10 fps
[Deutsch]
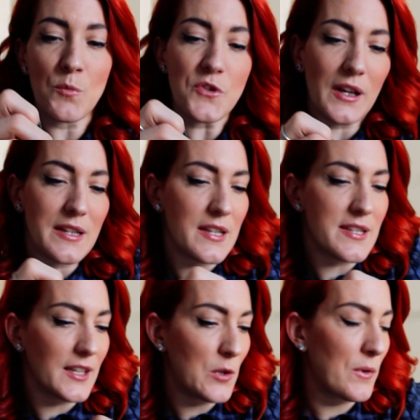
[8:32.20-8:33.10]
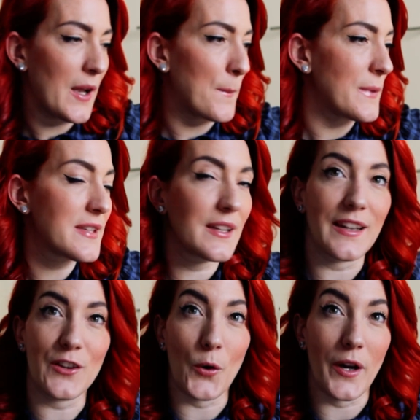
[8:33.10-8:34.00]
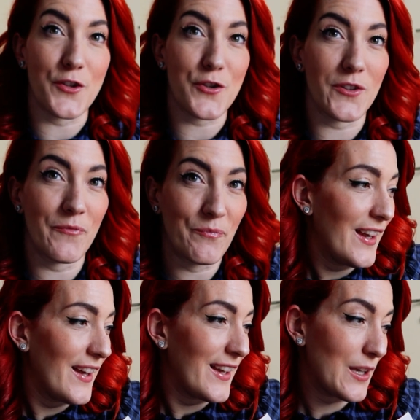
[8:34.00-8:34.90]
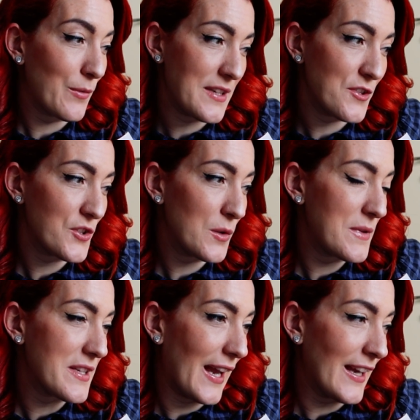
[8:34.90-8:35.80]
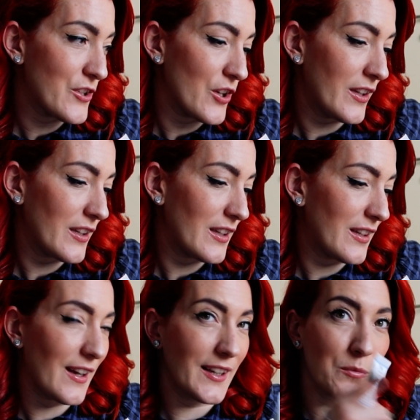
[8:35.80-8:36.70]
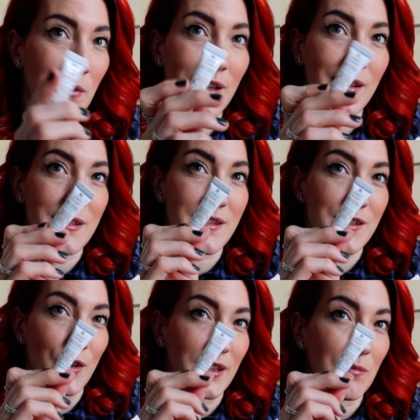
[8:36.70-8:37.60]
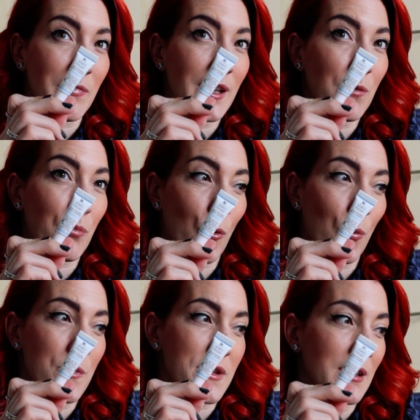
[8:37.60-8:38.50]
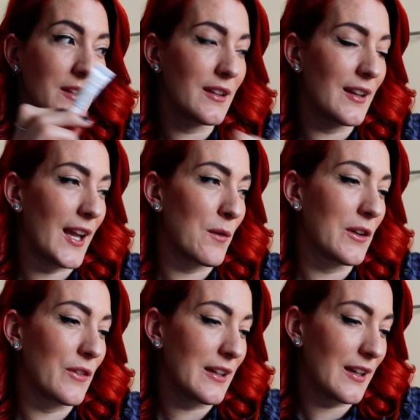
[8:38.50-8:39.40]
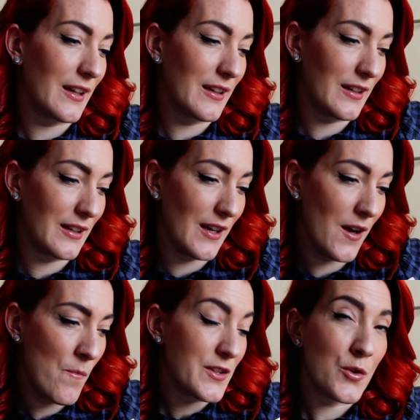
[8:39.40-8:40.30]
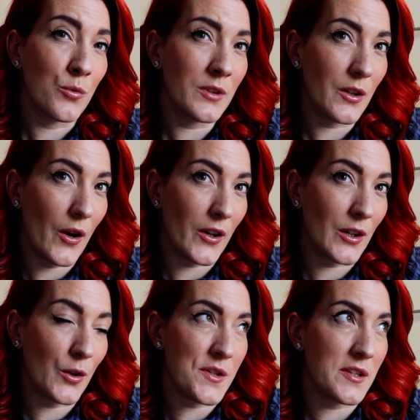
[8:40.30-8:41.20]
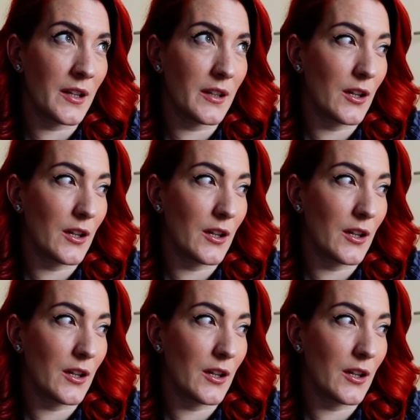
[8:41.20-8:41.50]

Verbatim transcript: Ich muss auch ganz ehrlich sagen, ich bin ein bisschen enttäuscht. Ich habe gestern schon ein bisschen reingeschaut. Ich dachte mir nicht, dass es solche Mini-Proben sind in einem Adventkalender, der jetzt 100 Euro gekostet hat.